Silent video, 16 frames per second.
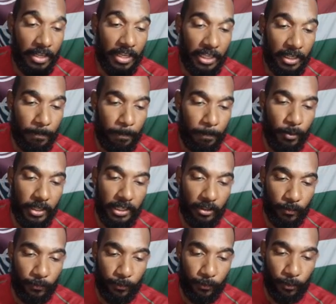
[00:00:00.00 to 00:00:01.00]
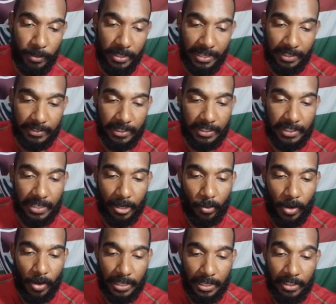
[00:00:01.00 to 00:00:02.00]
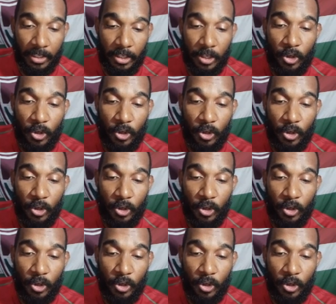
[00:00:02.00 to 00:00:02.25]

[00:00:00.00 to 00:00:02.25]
e por isso o Fluminense ainda aguarda